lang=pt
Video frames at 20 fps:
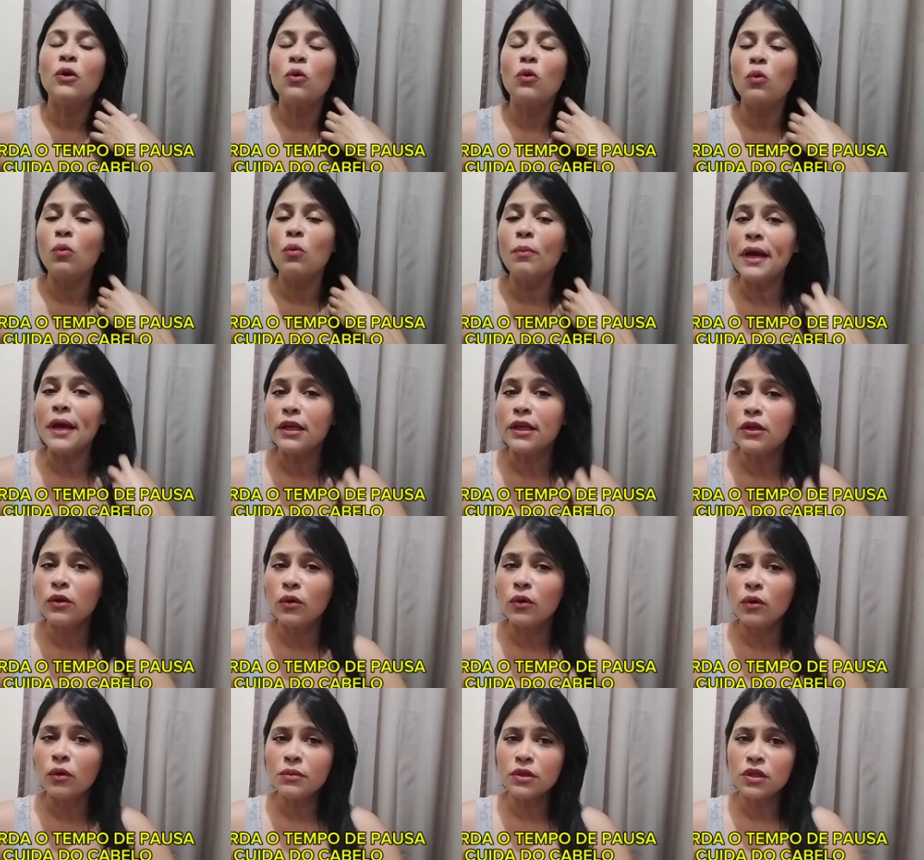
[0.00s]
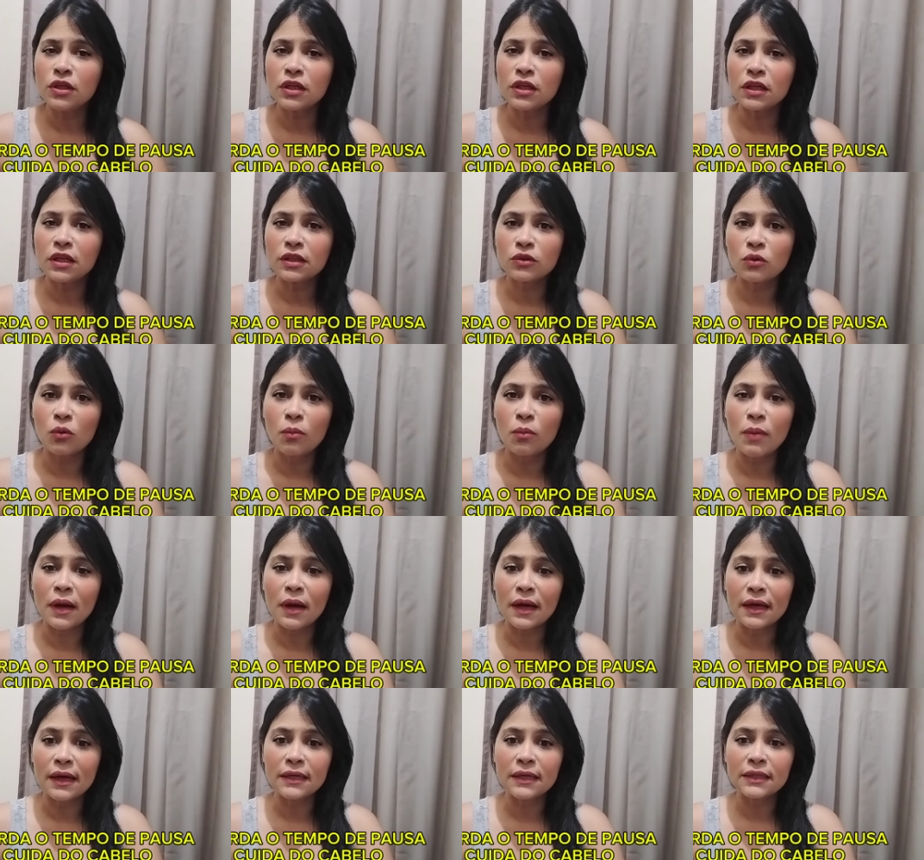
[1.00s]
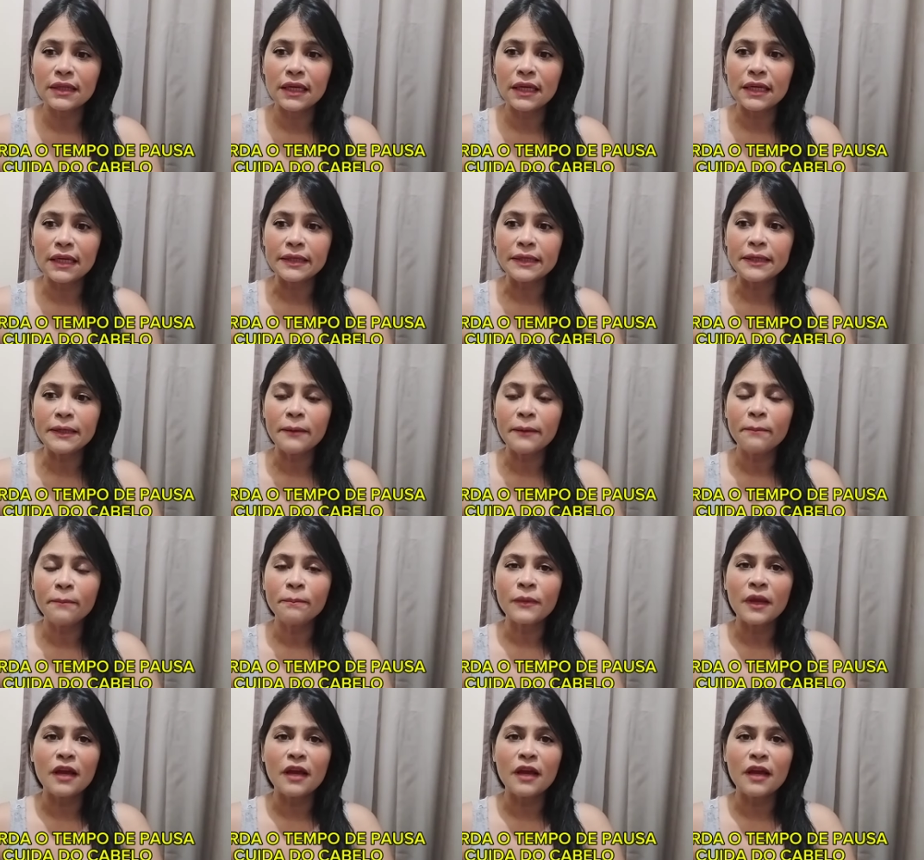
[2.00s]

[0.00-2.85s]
o melhor, meninas, o bacana aí